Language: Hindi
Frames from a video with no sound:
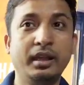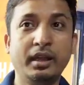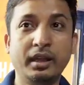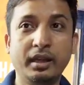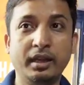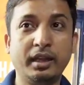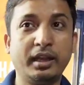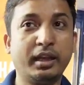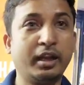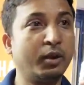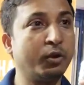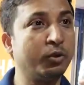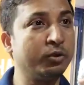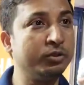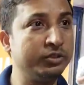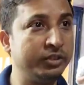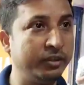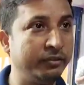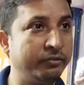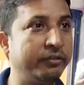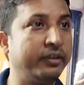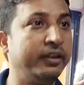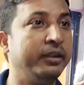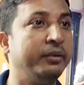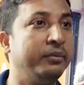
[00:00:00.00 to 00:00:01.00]
लगा कोई
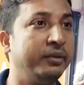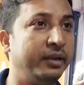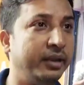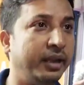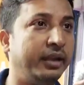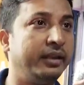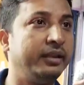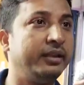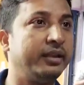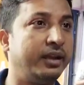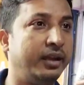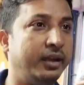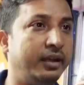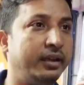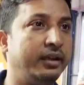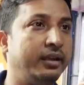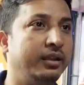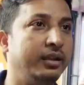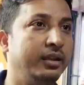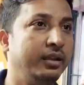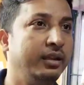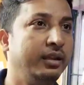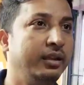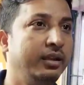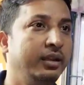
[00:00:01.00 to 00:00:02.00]
डिफरेंट बिरयानी खा रहे
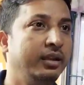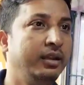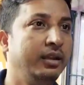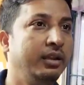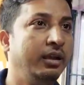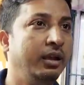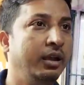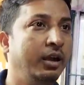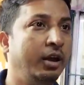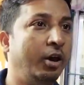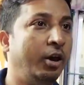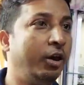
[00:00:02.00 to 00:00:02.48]
हैं